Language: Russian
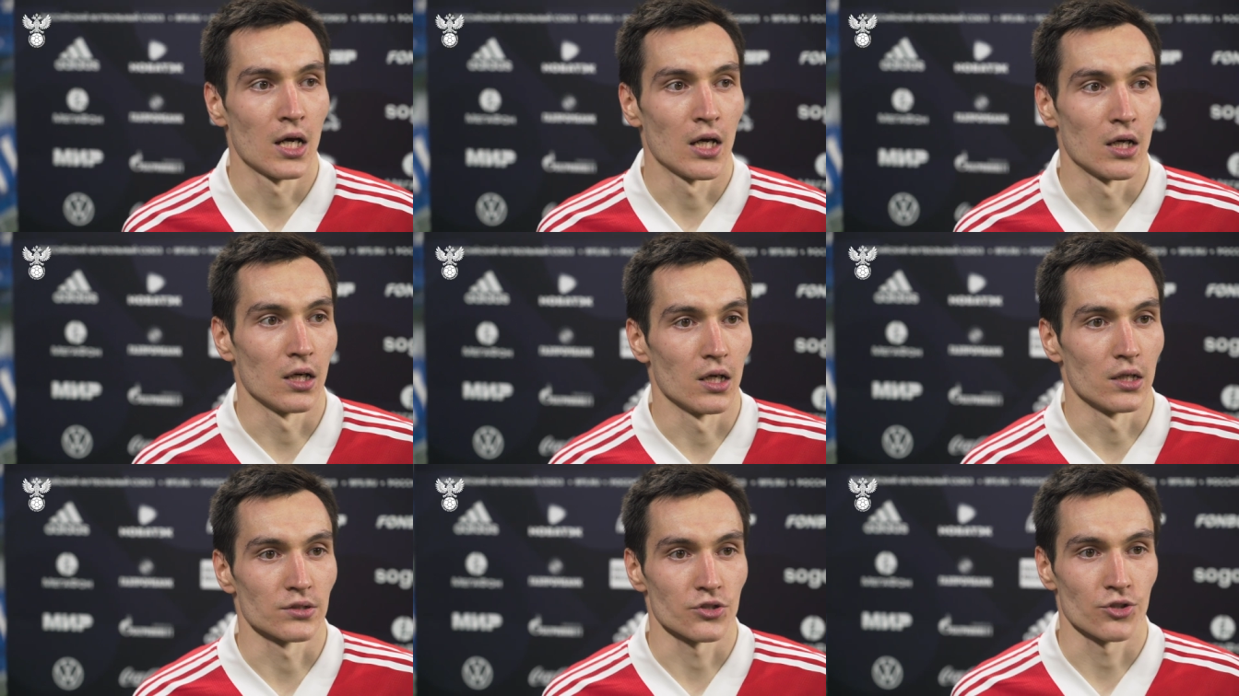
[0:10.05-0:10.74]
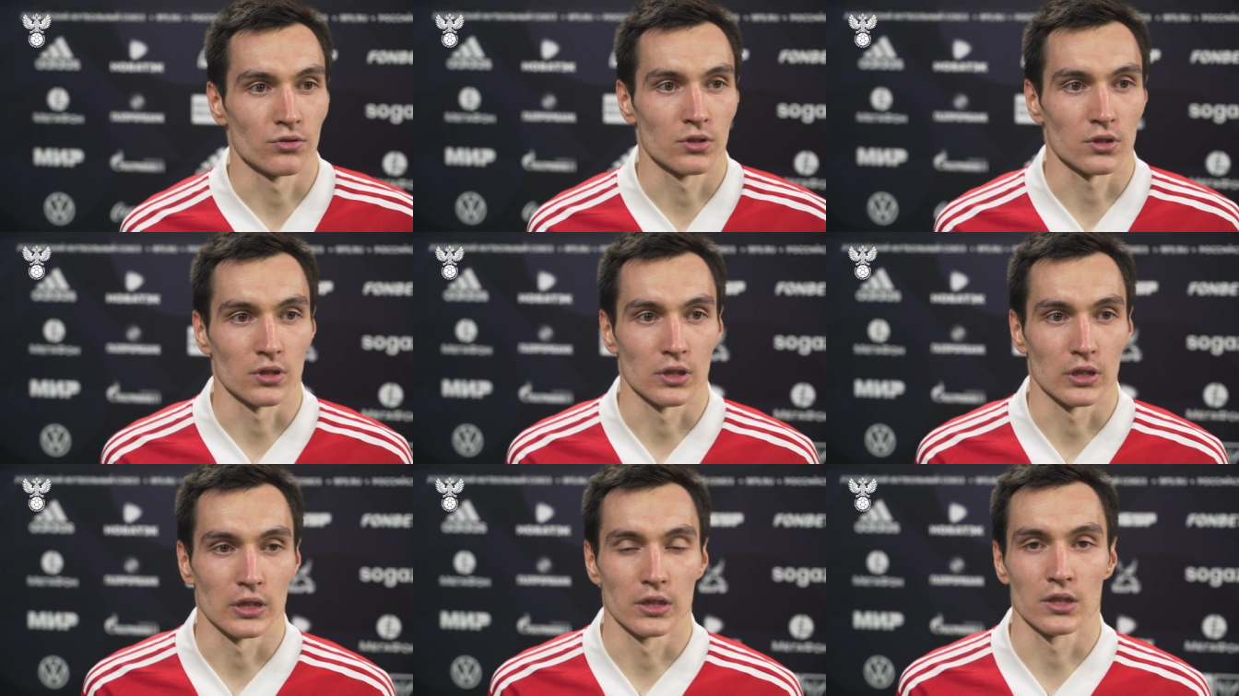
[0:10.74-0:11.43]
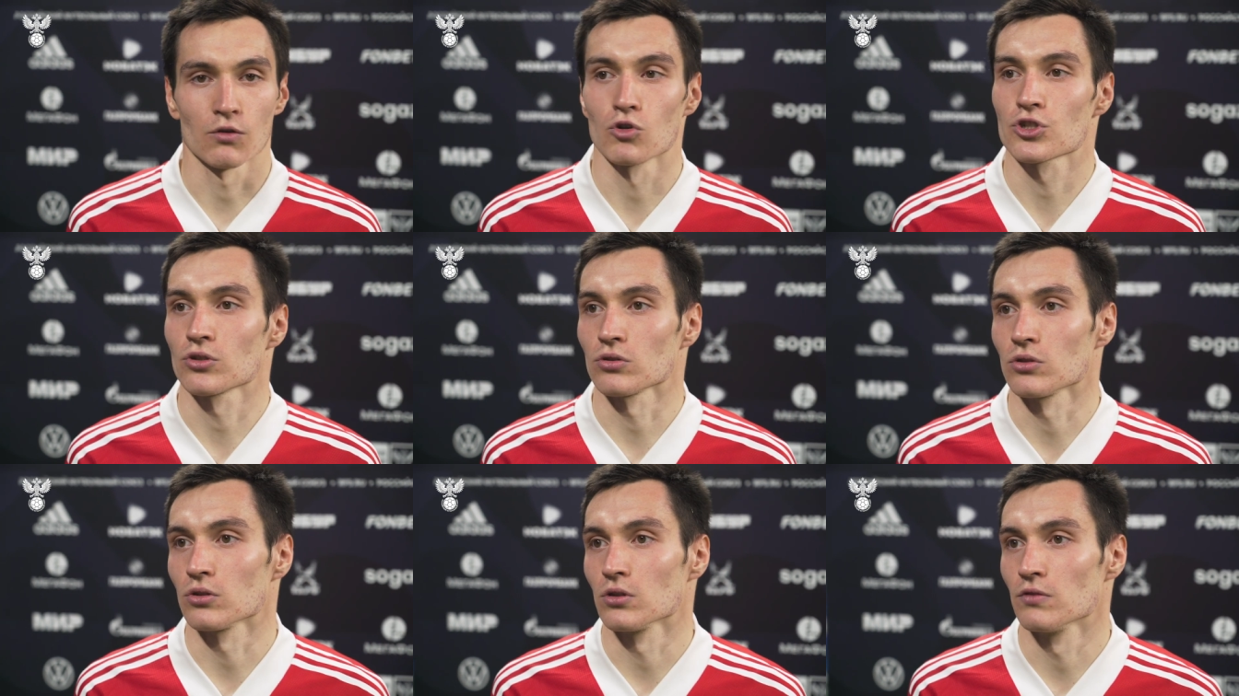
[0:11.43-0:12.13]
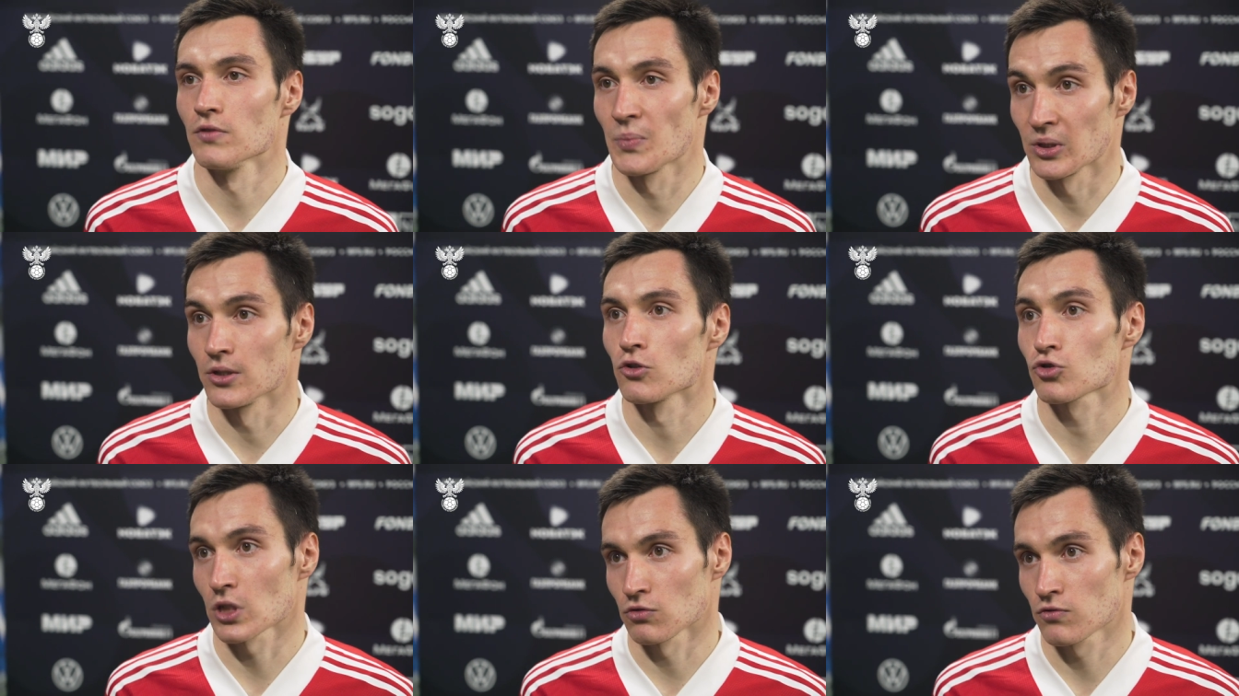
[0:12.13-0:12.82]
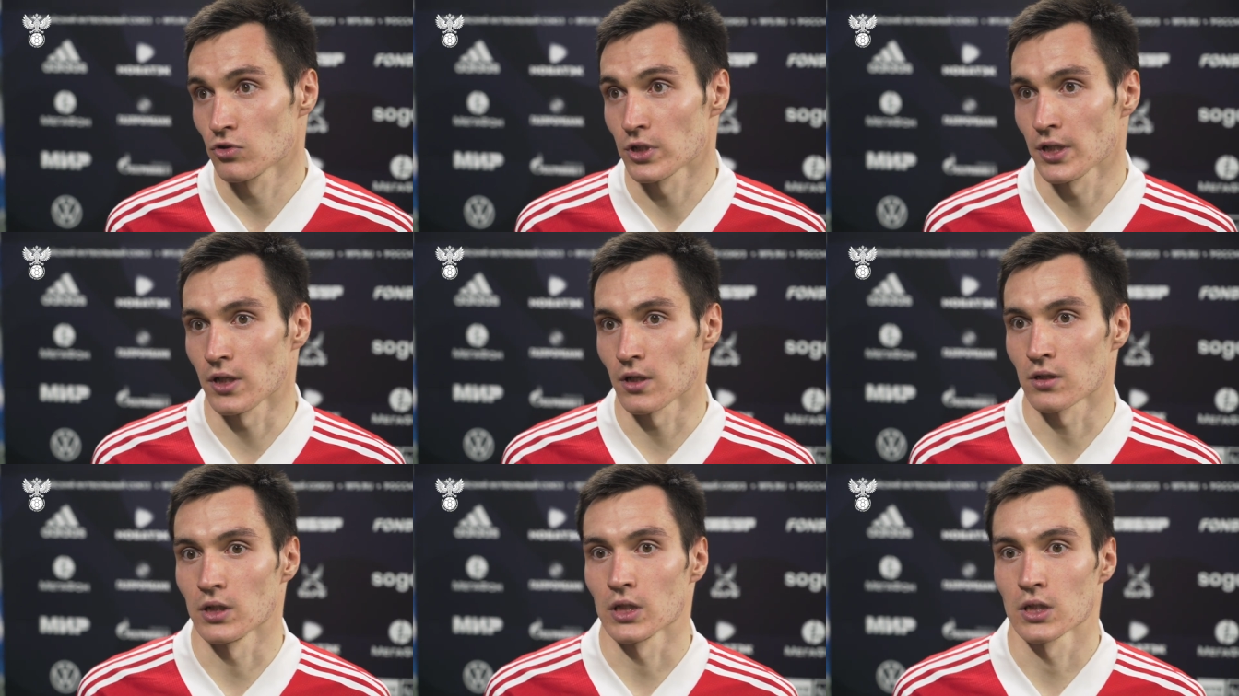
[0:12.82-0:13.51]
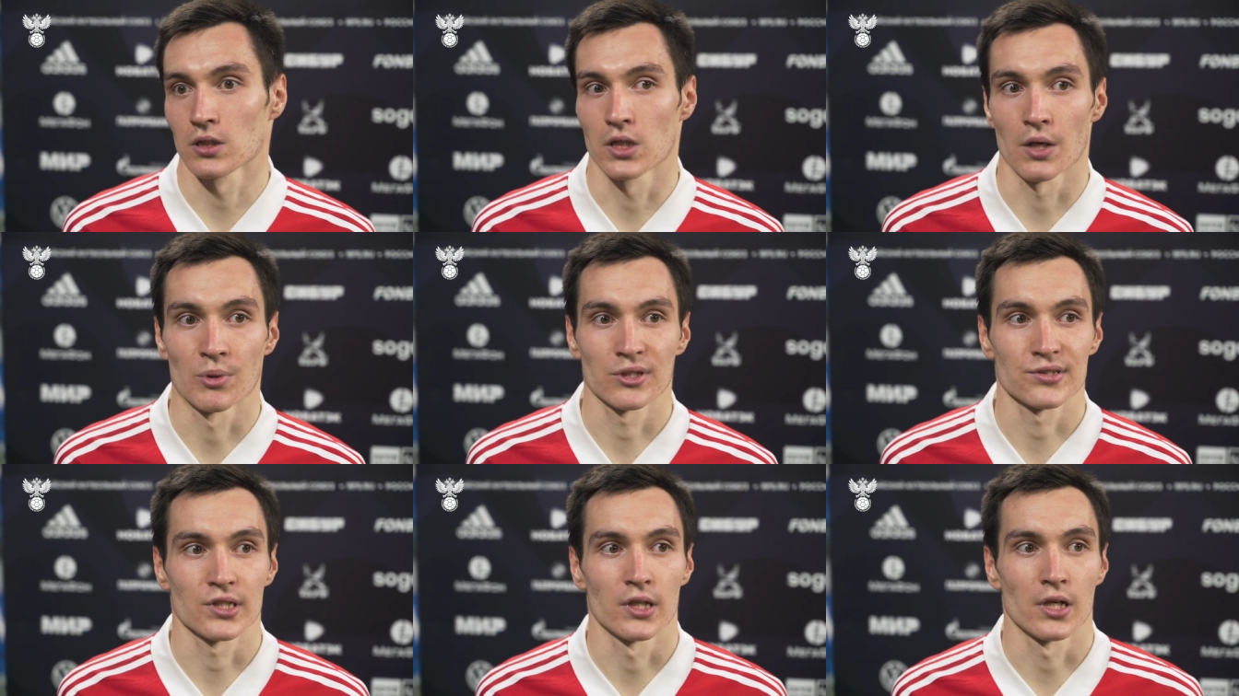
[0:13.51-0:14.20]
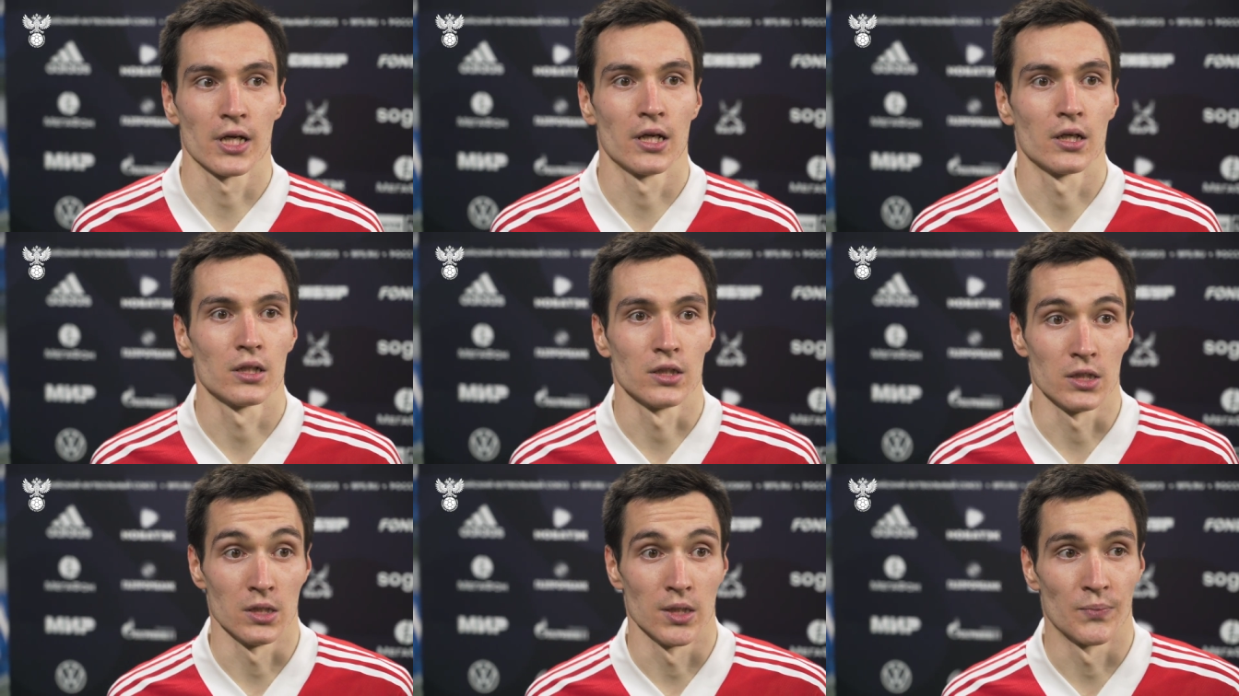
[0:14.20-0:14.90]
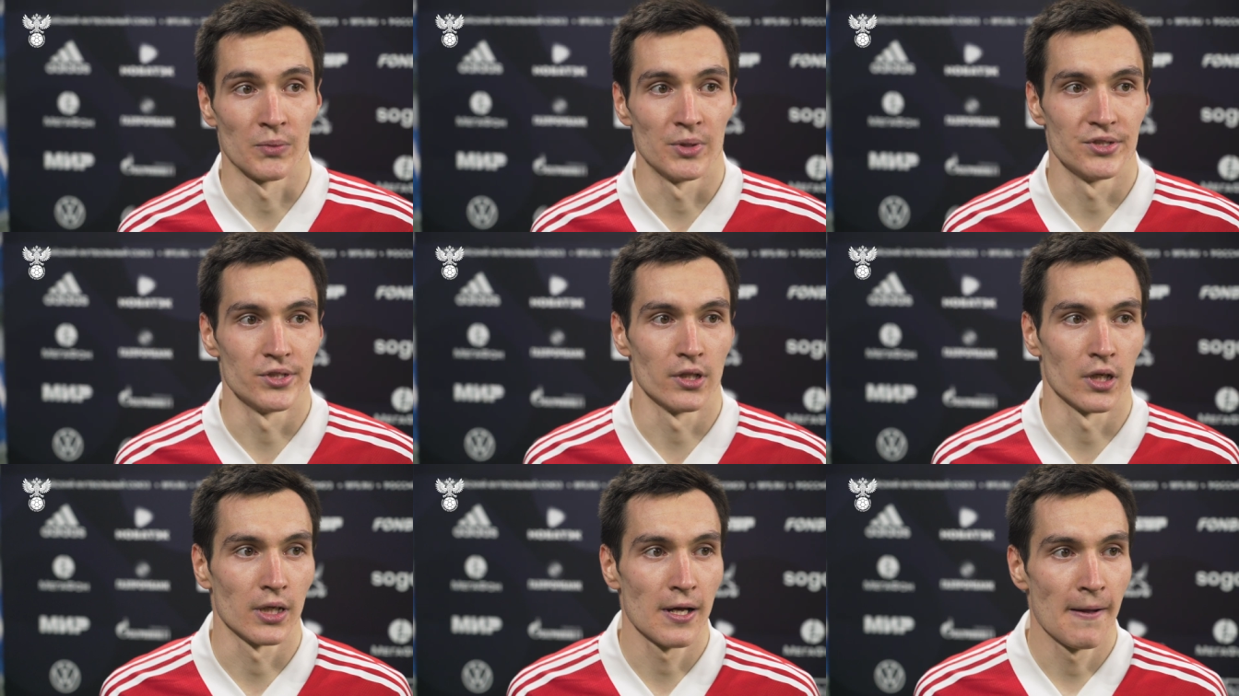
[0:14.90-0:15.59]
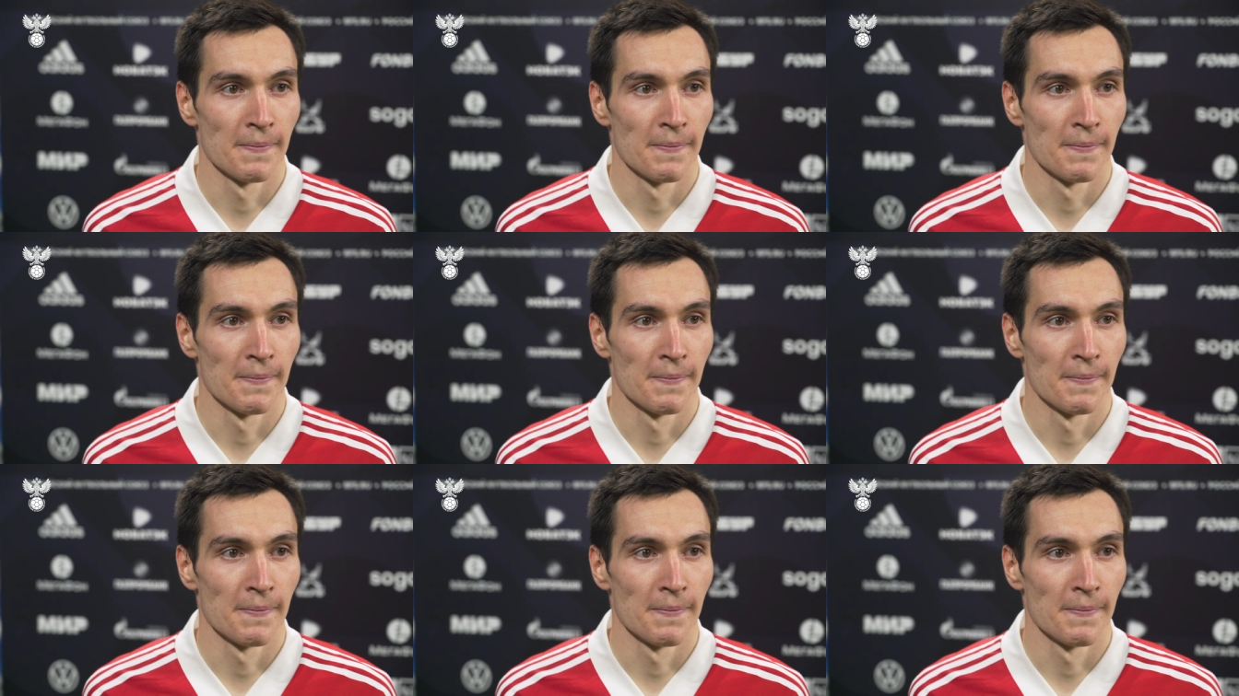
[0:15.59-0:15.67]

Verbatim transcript: э, за счет э, того, что выполнили установку тренера, грамотно сыграли и победили,